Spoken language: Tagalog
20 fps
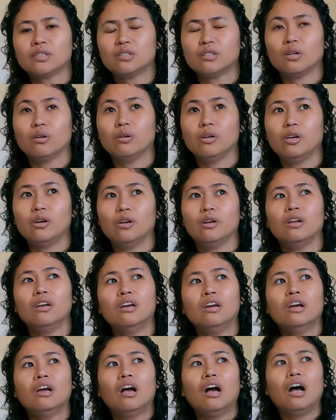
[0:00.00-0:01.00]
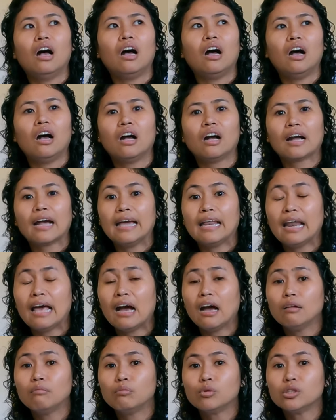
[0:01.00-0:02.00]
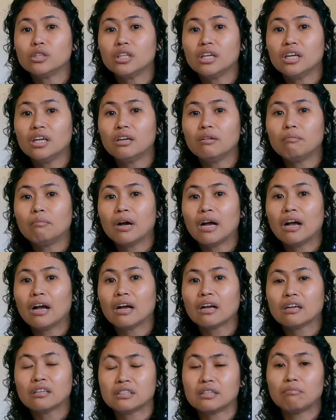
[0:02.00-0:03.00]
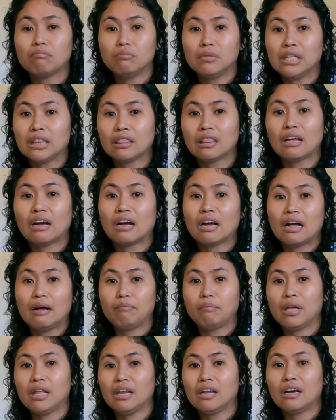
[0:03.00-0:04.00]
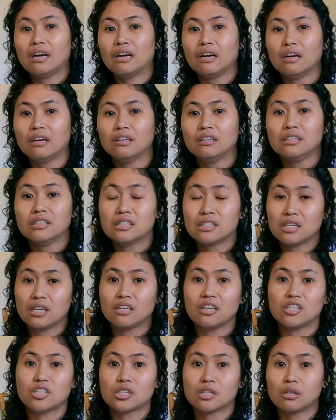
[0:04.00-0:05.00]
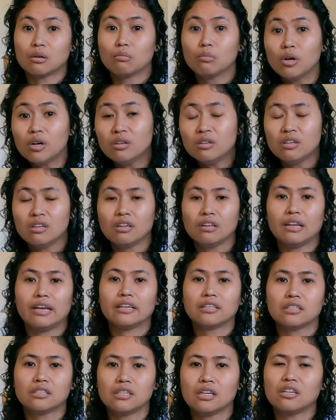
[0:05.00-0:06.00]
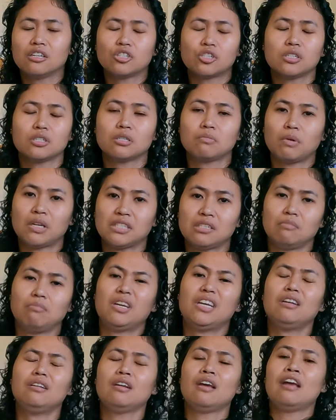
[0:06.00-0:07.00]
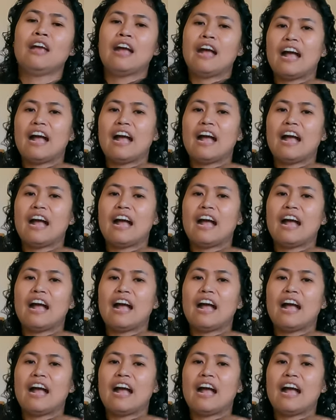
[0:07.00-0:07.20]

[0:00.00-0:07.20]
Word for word: So 'yun. Uh, kailangan mo din mag-submit ng copy ng signature mo, like signature specimen.